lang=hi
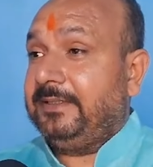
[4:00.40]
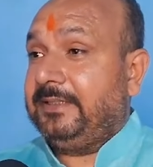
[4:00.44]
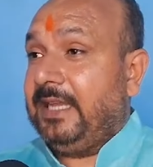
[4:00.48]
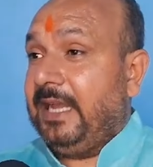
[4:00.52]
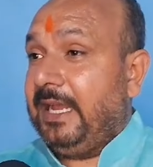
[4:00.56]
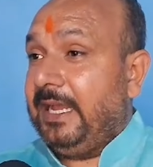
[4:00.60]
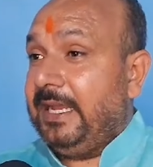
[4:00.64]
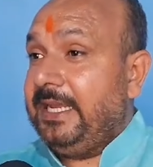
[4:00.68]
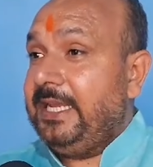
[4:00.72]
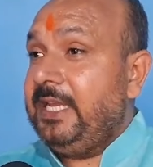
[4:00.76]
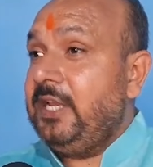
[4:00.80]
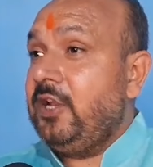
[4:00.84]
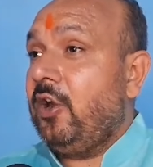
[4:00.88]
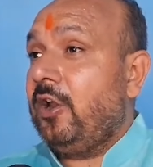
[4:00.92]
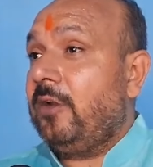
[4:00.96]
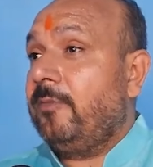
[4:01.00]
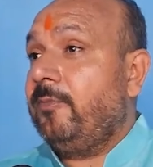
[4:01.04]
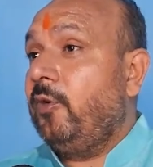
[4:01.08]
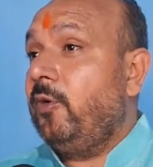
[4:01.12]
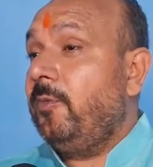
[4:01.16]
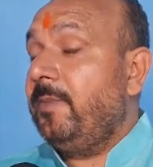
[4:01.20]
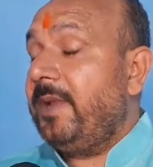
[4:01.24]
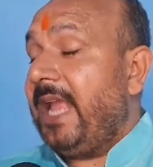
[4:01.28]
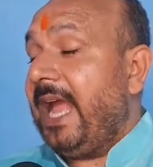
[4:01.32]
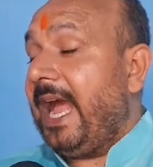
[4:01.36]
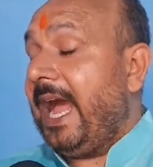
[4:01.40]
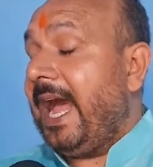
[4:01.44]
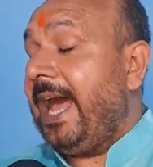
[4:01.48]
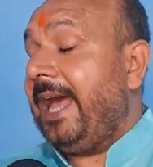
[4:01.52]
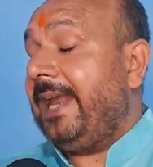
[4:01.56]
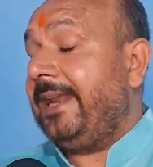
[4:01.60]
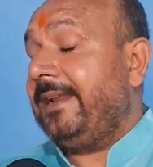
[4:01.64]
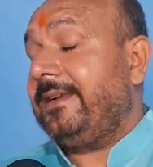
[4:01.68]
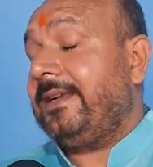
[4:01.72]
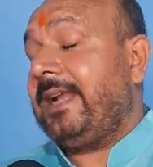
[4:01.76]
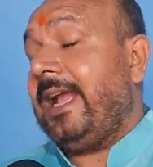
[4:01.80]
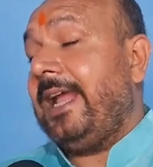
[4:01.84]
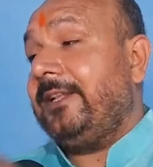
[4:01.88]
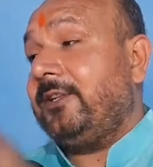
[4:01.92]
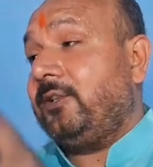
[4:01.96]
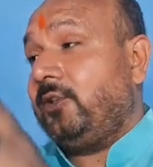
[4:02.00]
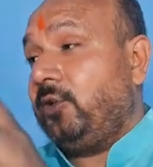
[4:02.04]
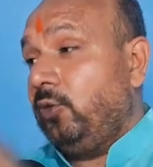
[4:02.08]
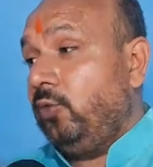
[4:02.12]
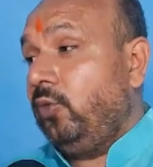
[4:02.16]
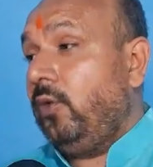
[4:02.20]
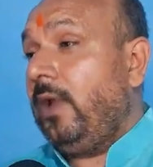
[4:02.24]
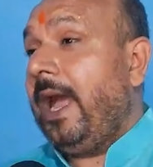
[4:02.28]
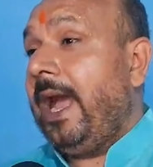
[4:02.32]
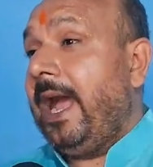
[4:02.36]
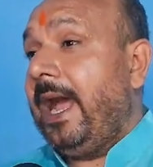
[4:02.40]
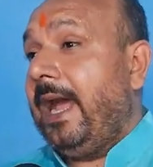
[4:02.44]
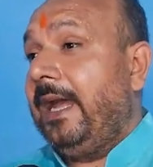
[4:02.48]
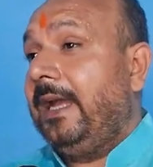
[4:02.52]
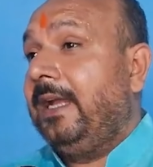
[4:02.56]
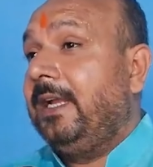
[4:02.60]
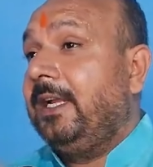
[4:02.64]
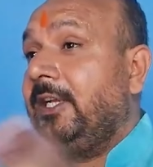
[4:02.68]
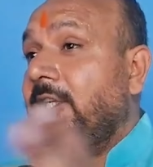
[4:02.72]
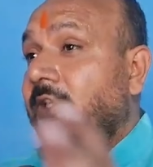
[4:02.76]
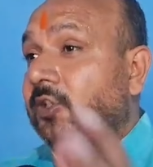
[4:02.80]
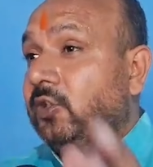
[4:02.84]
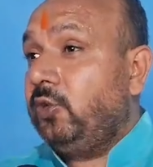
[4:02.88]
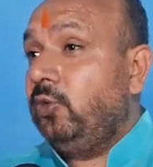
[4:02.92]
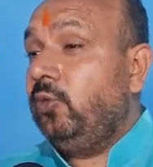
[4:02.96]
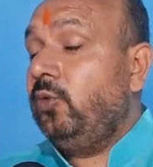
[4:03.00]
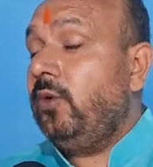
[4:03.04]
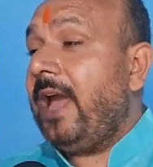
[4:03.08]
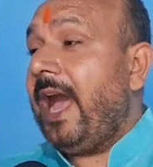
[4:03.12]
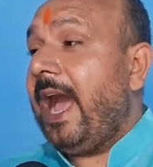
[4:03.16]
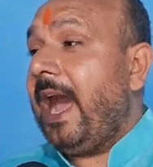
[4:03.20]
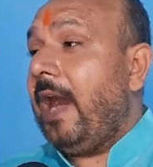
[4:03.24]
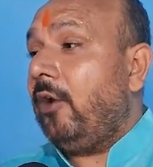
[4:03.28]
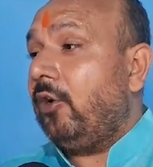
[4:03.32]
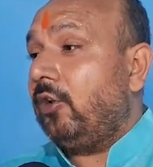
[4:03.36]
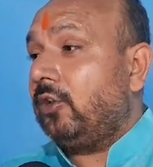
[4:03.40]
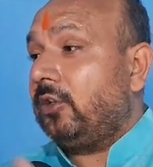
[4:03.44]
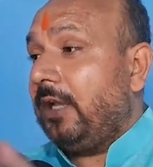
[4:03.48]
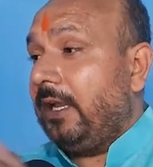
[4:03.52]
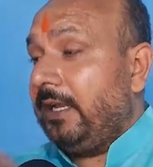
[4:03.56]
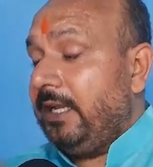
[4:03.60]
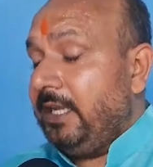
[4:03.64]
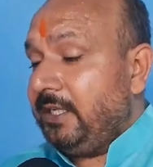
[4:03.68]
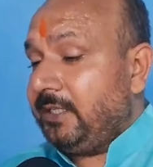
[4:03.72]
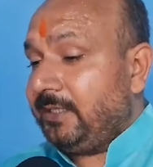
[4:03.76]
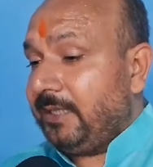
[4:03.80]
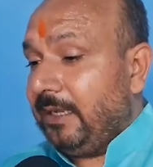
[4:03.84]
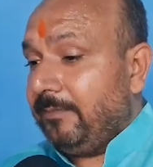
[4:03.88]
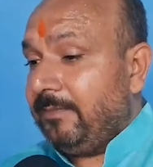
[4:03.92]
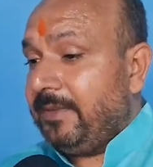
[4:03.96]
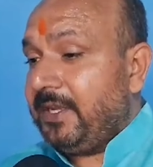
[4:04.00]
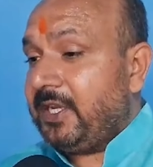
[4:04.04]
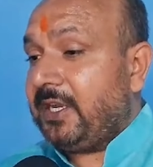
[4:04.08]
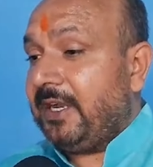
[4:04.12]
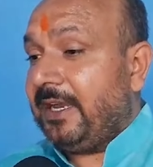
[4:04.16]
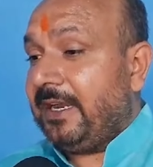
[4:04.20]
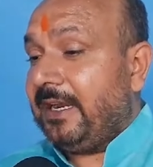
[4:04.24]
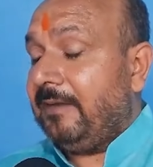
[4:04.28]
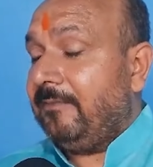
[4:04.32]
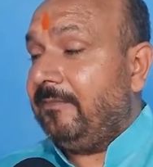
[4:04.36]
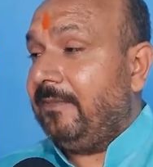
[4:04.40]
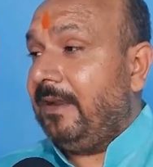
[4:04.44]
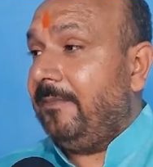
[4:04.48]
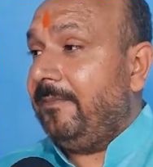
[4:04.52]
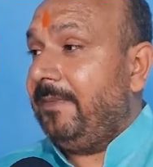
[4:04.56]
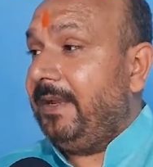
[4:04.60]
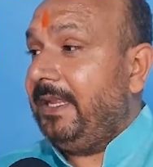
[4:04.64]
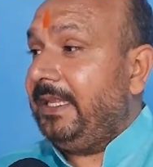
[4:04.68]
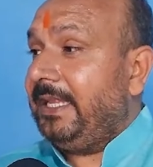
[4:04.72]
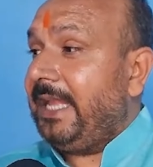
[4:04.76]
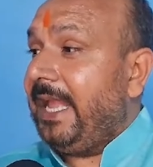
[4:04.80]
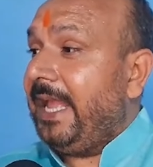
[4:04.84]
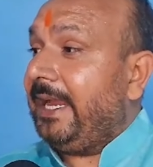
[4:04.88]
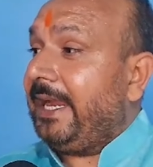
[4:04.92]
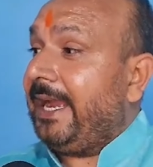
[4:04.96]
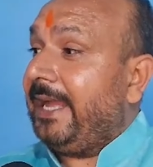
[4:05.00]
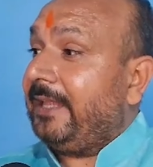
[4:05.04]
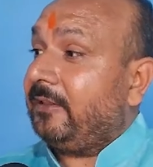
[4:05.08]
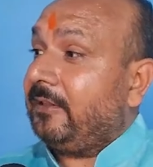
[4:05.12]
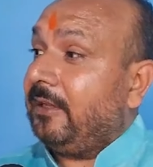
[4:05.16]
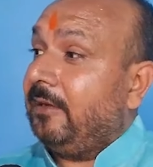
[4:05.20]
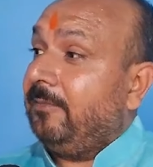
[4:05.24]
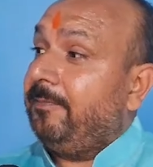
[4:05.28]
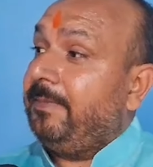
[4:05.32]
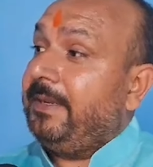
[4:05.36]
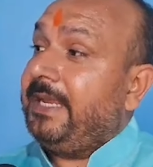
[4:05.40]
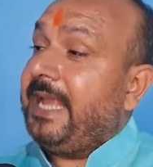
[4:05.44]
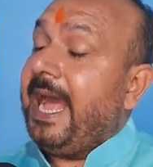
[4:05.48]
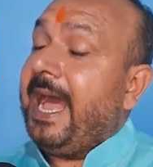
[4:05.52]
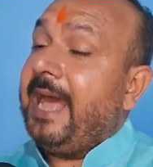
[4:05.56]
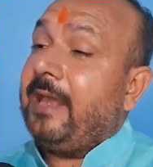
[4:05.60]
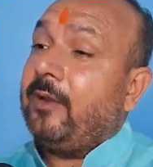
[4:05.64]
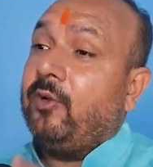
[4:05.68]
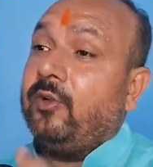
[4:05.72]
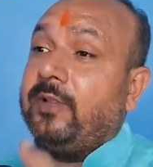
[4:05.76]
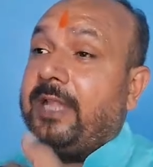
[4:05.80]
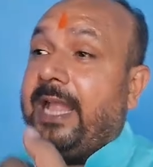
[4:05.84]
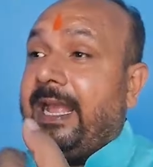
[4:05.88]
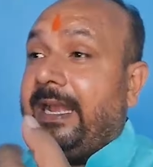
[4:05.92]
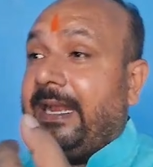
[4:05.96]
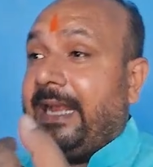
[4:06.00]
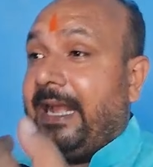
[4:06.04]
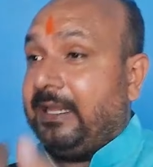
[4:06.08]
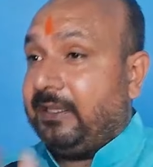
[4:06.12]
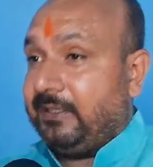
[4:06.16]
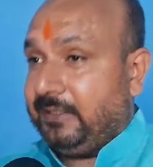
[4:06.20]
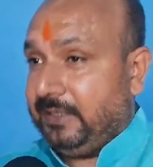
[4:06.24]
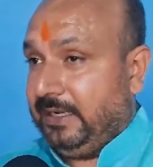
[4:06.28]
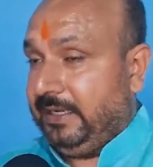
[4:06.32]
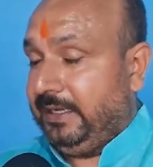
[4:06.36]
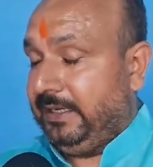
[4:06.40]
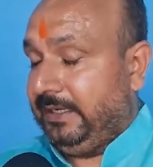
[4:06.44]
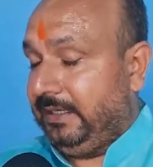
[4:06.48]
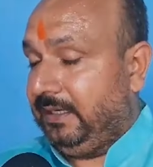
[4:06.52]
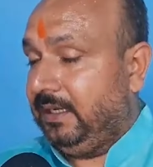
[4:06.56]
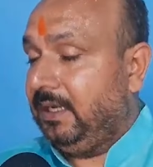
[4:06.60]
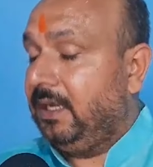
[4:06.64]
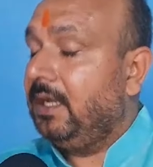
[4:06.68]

दही और भूमिहार का चूड़ा चूड़ा और दही समीकरण में मिल जाएगा तब बिहार हो जाएगा सही